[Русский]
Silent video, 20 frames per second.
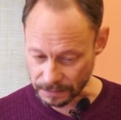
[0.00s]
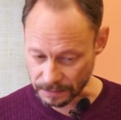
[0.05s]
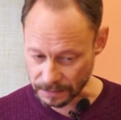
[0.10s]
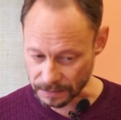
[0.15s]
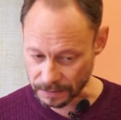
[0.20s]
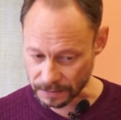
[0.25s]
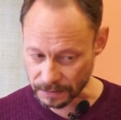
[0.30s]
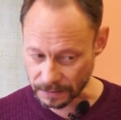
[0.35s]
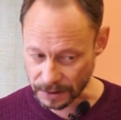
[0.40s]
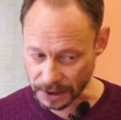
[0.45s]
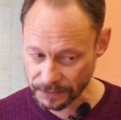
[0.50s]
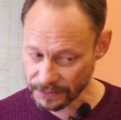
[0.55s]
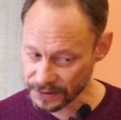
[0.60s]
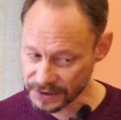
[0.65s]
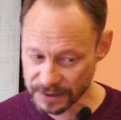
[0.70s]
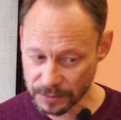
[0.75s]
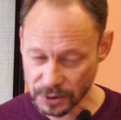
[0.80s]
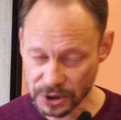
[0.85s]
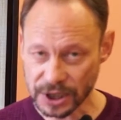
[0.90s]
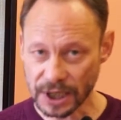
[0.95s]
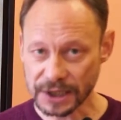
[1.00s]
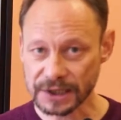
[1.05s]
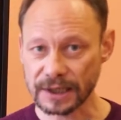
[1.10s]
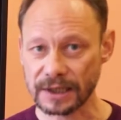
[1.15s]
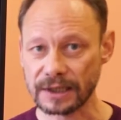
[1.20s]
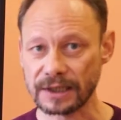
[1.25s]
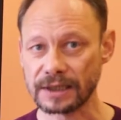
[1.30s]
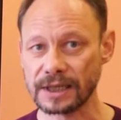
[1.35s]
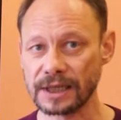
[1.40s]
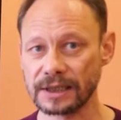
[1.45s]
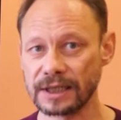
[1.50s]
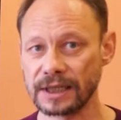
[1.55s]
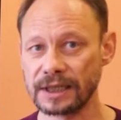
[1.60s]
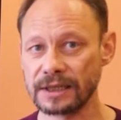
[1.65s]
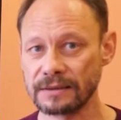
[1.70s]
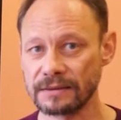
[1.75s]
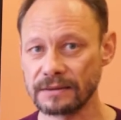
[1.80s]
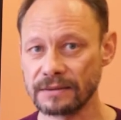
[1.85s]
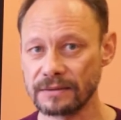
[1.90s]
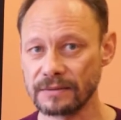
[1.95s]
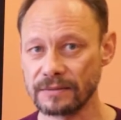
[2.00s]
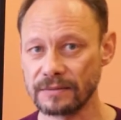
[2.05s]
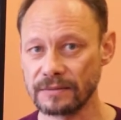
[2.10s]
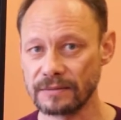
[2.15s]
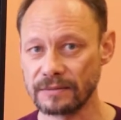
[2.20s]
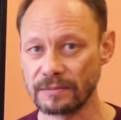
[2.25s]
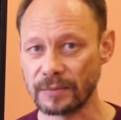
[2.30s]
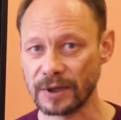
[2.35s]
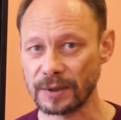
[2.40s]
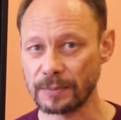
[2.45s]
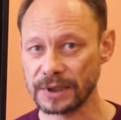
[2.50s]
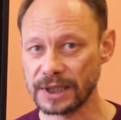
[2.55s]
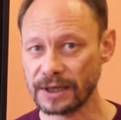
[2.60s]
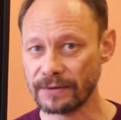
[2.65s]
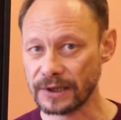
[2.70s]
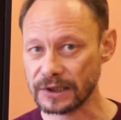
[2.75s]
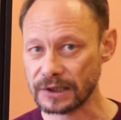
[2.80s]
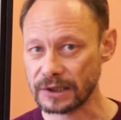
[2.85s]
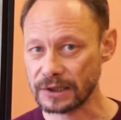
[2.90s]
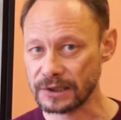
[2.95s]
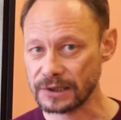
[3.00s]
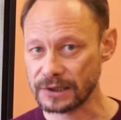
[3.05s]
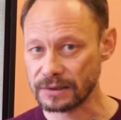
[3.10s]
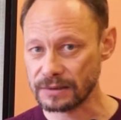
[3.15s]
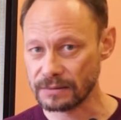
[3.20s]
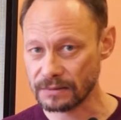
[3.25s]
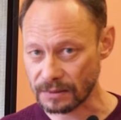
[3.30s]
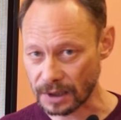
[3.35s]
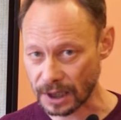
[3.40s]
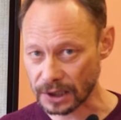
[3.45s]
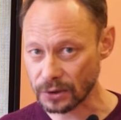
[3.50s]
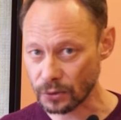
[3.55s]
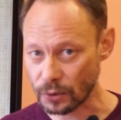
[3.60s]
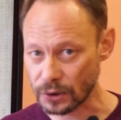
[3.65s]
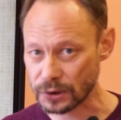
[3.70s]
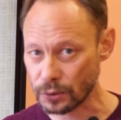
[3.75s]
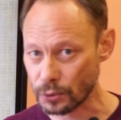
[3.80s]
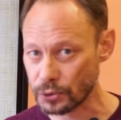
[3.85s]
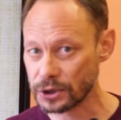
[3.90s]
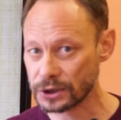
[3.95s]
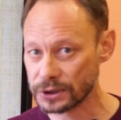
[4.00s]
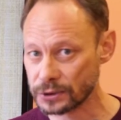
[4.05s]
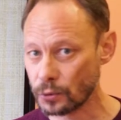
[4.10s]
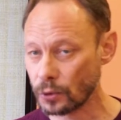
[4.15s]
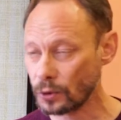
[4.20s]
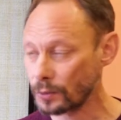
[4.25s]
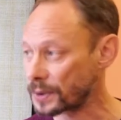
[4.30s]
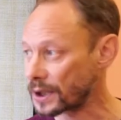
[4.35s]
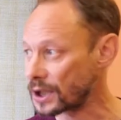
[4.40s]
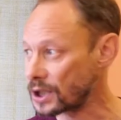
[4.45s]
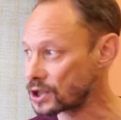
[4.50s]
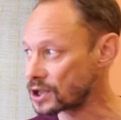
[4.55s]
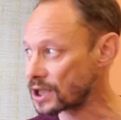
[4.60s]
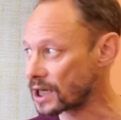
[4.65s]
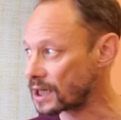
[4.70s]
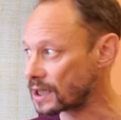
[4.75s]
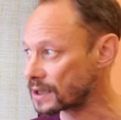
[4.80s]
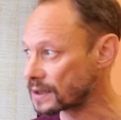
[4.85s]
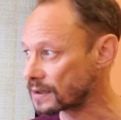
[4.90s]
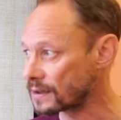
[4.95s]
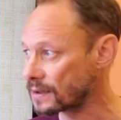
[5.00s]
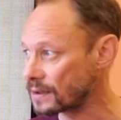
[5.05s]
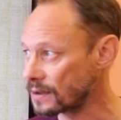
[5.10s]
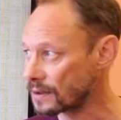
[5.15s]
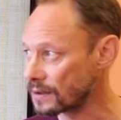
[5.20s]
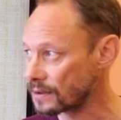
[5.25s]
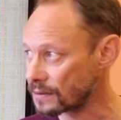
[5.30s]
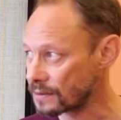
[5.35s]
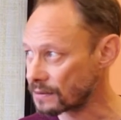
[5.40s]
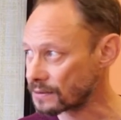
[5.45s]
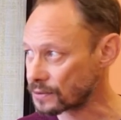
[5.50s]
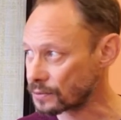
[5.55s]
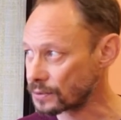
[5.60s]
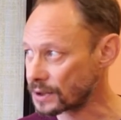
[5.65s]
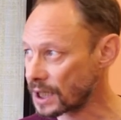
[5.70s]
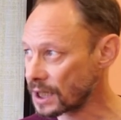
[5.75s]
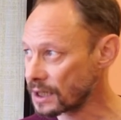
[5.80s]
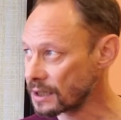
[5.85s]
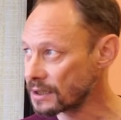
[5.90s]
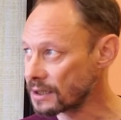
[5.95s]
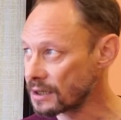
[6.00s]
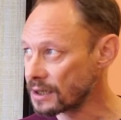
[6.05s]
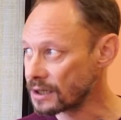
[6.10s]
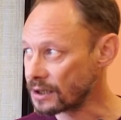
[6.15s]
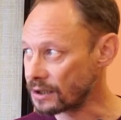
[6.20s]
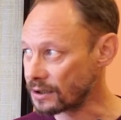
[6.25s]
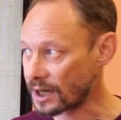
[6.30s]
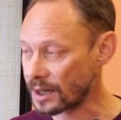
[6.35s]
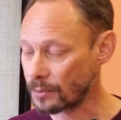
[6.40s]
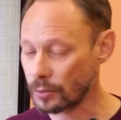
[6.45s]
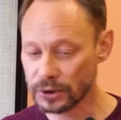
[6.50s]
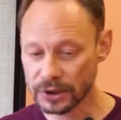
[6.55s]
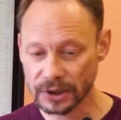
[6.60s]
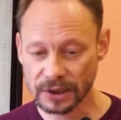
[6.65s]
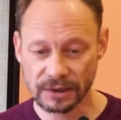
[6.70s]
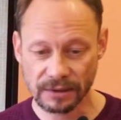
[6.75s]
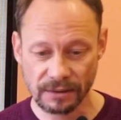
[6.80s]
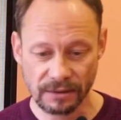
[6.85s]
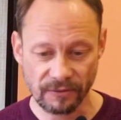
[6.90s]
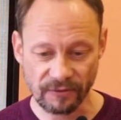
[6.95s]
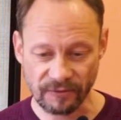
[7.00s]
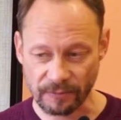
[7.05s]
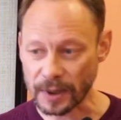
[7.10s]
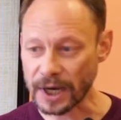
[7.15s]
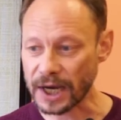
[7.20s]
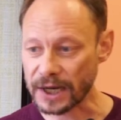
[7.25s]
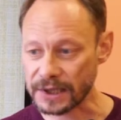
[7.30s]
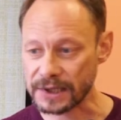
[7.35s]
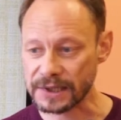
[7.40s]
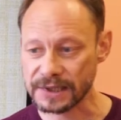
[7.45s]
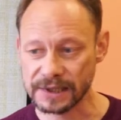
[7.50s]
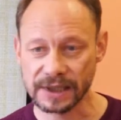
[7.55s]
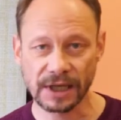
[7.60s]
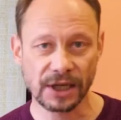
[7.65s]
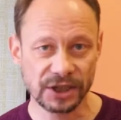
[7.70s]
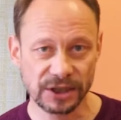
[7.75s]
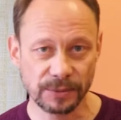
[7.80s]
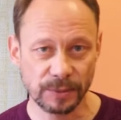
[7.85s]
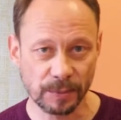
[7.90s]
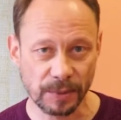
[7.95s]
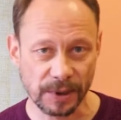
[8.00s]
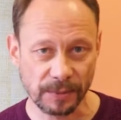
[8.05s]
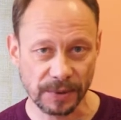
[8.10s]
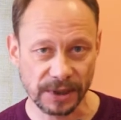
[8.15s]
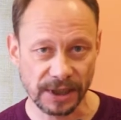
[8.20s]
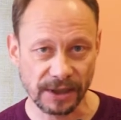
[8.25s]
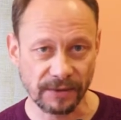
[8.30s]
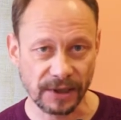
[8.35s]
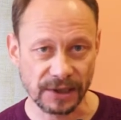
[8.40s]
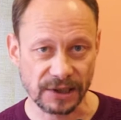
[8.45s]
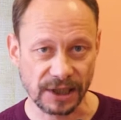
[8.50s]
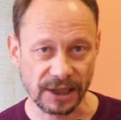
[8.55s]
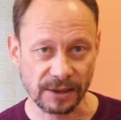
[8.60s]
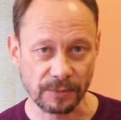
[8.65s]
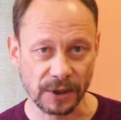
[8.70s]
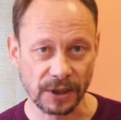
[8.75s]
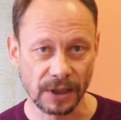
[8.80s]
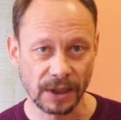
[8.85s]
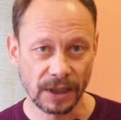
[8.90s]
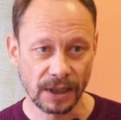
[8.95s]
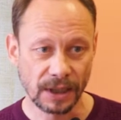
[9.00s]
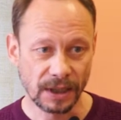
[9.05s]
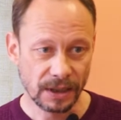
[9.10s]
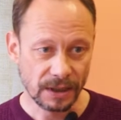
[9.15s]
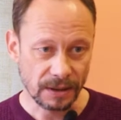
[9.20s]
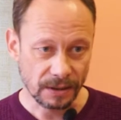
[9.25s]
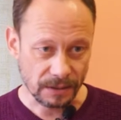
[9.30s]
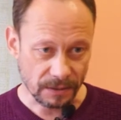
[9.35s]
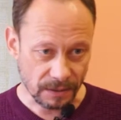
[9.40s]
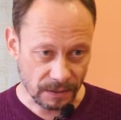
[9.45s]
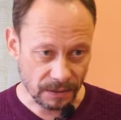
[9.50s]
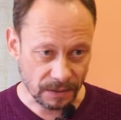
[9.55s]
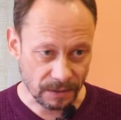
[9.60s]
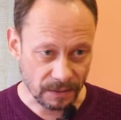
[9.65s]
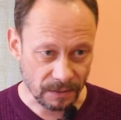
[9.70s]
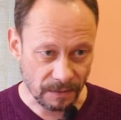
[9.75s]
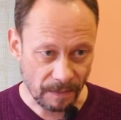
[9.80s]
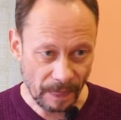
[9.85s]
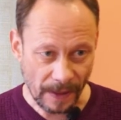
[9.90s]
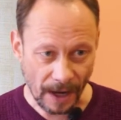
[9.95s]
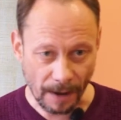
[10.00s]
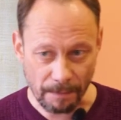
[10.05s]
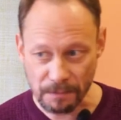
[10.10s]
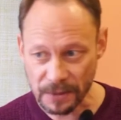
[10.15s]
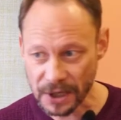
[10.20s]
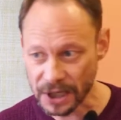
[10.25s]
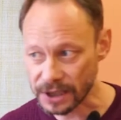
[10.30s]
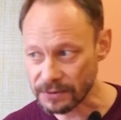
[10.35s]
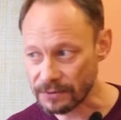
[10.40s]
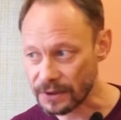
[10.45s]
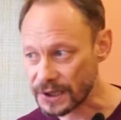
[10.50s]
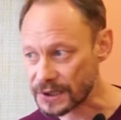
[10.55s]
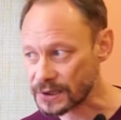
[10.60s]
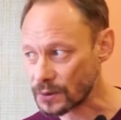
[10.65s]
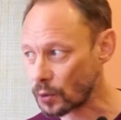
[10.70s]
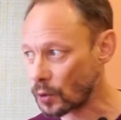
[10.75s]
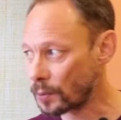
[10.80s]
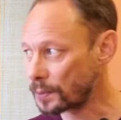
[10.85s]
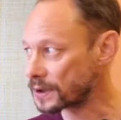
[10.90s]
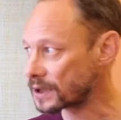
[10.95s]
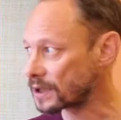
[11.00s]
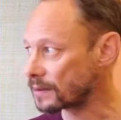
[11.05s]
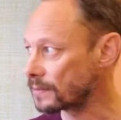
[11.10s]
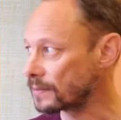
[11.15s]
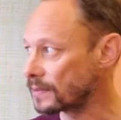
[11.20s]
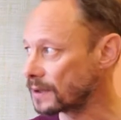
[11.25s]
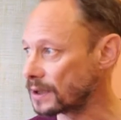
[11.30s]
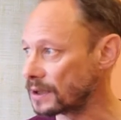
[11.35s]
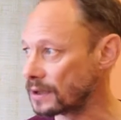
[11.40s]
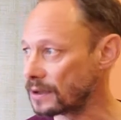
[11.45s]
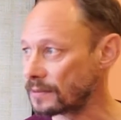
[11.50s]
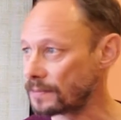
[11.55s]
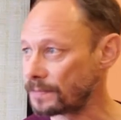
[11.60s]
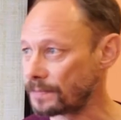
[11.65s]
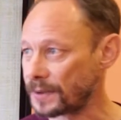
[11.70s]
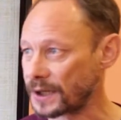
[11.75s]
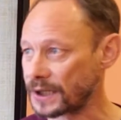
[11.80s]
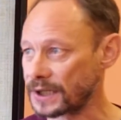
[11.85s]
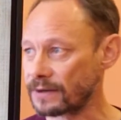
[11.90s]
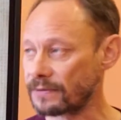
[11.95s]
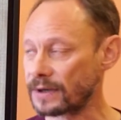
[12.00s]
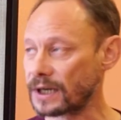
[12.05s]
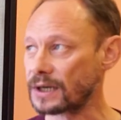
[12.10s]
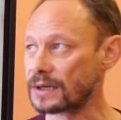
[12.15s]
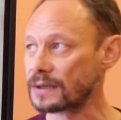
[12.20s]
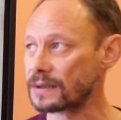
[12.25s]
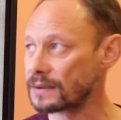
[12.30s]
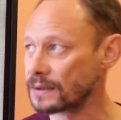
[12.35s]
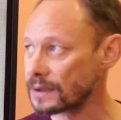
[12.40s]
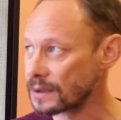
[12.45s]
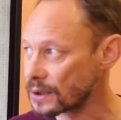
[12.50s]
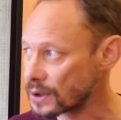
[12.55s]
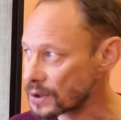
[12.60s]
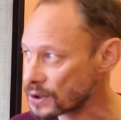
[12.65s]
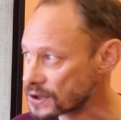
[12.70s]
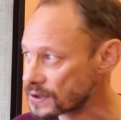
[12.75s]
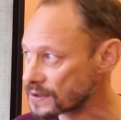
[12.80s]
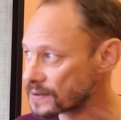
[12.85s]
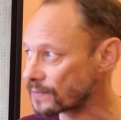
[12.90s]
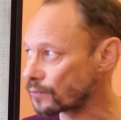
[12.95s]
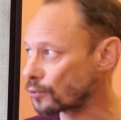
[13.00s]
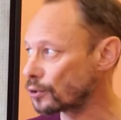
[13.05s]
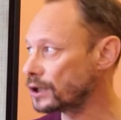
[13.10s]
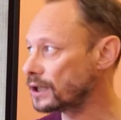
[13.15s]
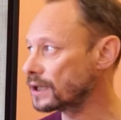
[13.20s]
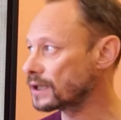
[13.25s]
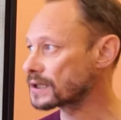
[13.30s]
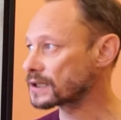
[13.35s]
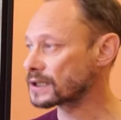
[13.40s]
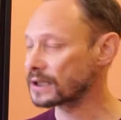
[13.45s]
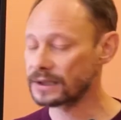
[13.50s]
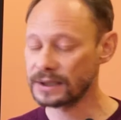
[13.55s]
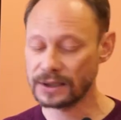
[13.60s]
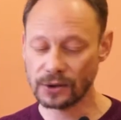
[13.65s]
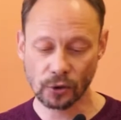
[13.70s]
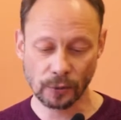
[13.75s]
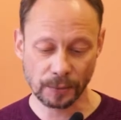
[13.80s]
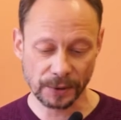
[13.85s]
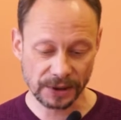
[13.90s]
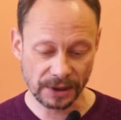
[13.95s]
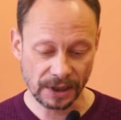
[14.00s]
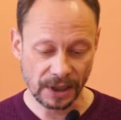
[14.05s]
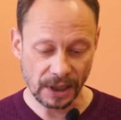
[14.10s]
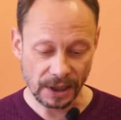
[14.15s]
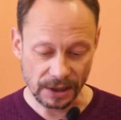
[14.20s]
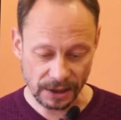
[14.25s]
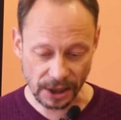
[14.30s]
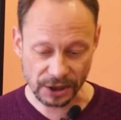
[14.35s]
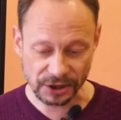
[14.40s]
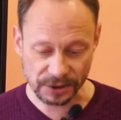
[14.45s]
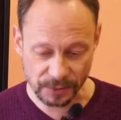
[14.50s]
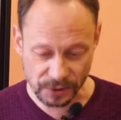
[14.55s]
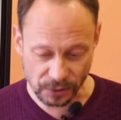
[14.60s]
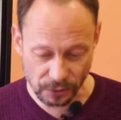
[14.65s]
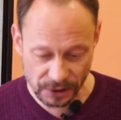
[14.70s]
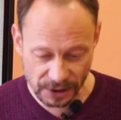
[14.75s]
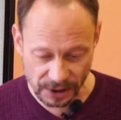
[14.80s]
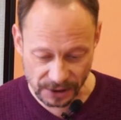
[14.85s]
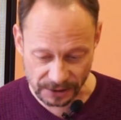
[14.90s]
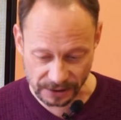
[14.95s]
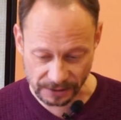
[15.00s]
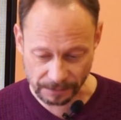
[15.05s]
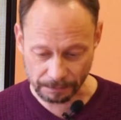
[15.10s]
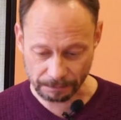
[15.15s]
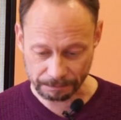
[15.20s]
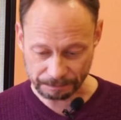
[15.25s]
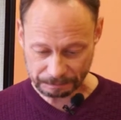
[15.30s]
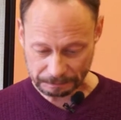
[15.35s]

Э, это ведь замечательно, когда преподаватель из одной из лучших школ приезжает сюда и работает в паре с нашими преподавателями, э, обмениваясь опытом и передавая свой ценный опыт нашим студентам.